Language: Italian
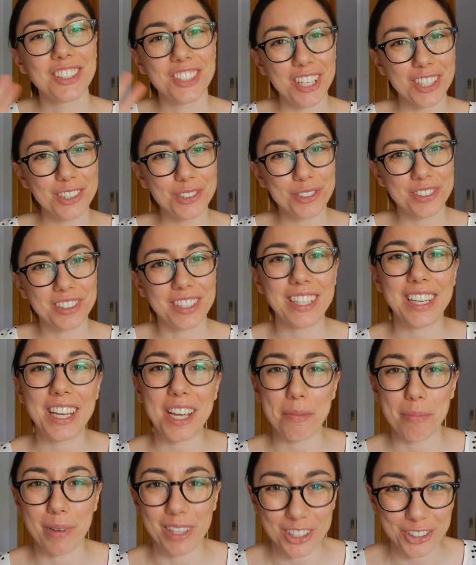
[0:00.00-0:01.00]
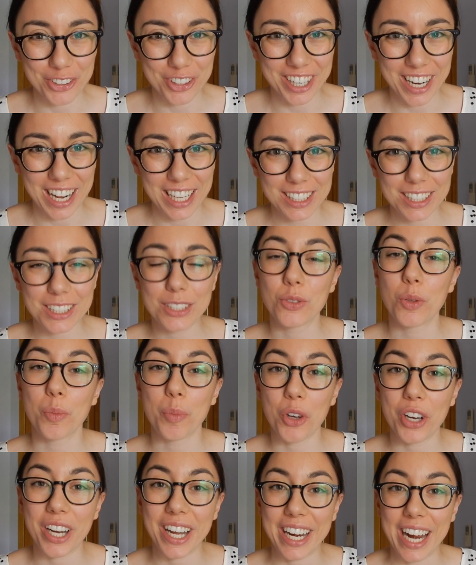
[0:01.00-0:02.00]
Ciao a tutti e bentornati sul
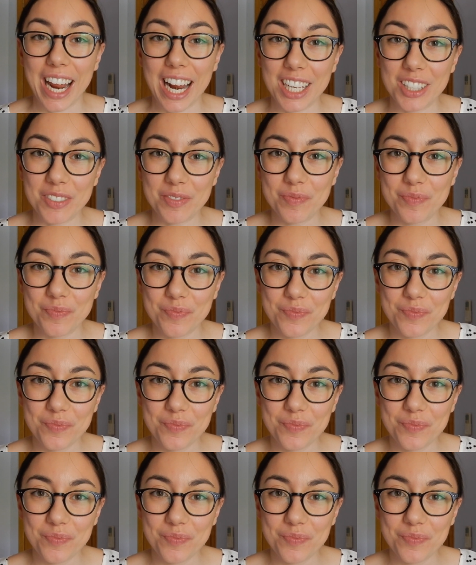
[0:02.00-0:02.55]
mio canale.